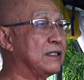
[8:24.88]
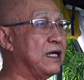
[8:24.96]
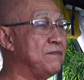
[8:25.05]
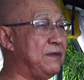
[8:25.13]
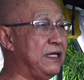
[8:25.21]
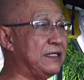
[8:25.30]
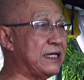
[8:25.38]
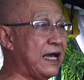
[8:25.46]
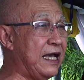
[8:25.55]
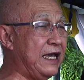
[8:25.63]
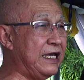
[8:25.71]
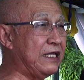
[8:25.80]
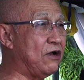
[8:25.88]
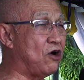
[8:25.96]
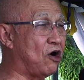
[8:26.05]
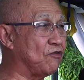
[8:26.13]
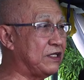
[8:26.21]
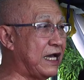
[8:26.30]
ท่านมีใจท่านก็
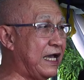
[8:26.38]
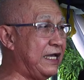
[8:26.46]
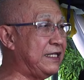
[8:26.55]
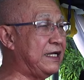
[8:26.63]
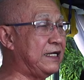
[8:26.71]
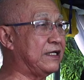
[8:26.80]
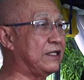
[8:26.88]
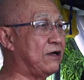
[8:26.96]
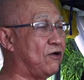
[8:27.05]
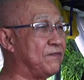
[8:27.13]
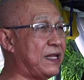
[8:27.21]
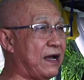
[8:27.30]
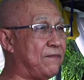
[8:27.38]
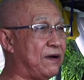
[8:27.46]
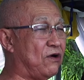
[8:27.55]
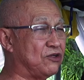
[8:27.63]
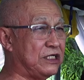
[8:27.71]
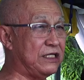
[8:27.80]
เอาใจนั่นแหละน้อมนำ
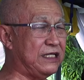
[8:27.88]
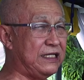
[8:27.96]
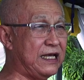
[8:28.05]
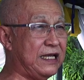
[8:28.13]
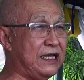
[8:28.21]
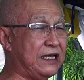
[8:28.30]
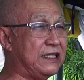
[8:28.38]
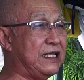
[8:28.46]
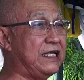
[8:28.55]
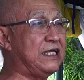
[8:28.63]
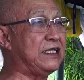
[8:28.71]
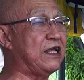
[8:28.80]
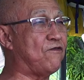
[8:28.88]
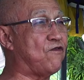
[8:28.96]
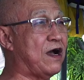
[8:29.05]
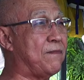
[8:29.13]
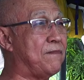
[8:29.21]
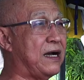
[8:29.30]
เอาสิ่งที่ได้เห็นได้ยินได้
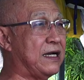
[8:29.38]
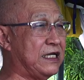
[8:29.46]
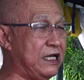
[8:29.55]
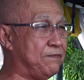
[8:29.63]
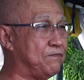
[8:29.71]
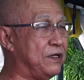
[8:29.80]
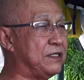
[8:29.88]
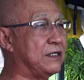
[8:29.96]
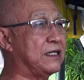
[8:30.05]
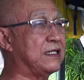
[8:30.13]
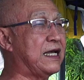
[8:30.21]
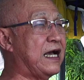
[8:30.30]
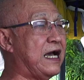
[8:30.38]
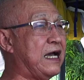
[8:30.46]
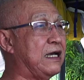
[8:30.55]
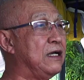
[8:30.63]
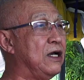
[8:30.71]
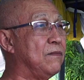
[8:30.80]
ฟังมาคิดพิจารณา
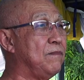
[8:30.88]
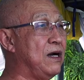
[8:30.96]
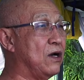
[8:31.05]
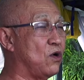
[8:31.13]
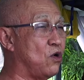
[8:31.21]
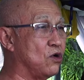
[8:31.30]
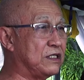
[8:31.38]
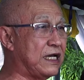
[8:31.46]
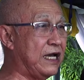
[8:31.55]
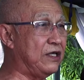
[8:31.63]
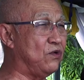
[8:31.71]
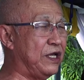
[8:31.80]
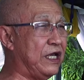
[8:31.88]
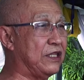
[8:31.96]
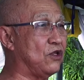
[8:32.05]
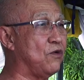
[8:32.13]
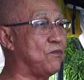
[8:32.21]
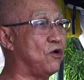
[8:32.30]
เมื่อลงใจด้วยเห
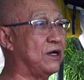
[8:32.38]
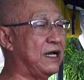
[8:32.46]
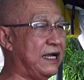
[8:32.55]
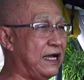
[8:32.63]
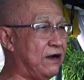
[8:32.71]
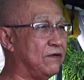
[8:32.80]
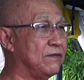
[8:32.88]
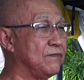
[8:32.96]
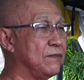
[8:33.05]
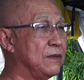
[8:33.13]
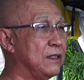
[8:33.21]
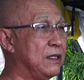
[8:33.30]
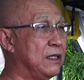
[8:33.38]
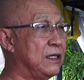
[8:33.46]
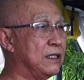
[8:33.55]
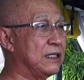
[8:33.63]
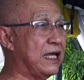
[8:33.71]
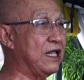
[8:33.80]
ตุด้วยผลแล้ว
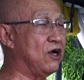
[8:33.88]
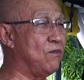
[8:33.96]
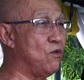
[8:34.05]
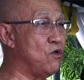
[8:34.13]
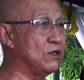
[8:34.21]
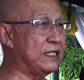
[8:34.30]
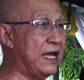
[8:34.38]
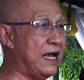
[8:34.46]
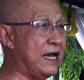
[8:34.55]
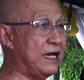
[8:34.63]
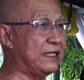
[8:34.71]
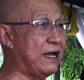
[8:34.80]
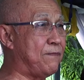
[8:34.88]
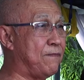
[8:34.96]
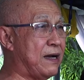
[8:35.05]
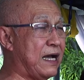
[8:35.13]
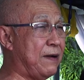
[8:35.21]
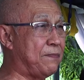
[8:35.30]
ท่านก็มุ่งหน้า
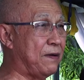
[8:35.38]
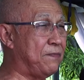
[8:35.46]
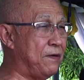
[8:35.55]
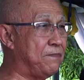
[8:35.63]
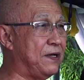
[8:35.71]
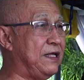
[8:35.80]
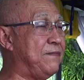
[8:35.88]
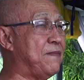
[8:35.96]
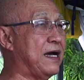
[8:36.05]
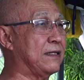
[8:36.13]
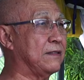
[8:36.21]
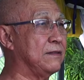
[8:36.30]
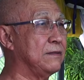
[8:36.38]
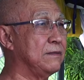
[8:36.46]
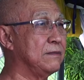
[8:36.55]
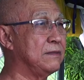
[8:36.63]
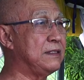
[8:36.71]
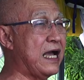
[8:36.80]
นำมาประพฤติปฏิบัติ
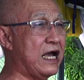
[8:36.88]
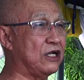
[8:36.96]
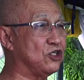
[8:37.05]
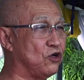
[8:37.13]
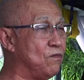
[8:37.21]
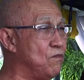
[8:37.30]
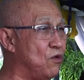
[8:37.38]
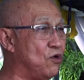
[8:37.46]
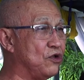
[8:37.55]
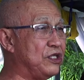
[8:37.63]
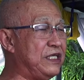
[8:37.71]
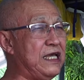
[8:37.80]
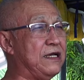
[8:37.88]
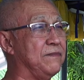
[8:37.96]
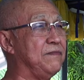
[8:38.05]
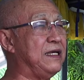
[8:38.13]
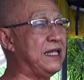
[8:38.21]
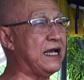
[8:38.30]
อย่างสมบูรณ์ยิ่ง
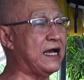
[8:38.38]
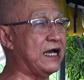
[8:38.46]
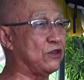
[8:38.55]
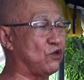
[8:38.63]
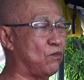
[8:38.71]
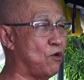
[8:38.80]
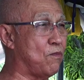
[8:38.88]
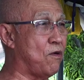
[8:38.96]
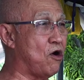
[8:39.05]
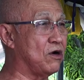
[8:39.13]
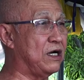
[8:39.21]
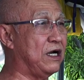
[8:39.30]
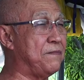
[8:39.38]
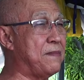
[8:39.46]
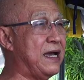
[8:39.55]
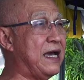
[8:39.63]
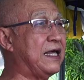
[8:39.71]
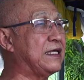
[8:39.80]
ไม่ได้ขาดตกบกพร่องเลย
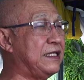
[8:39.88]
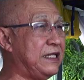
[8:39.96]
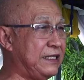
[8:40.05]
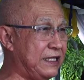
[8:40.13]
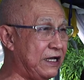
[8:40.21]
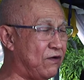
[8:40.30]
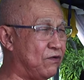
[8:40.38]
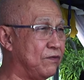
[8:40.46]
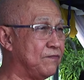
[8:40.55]
แม้แต่นิดเดียว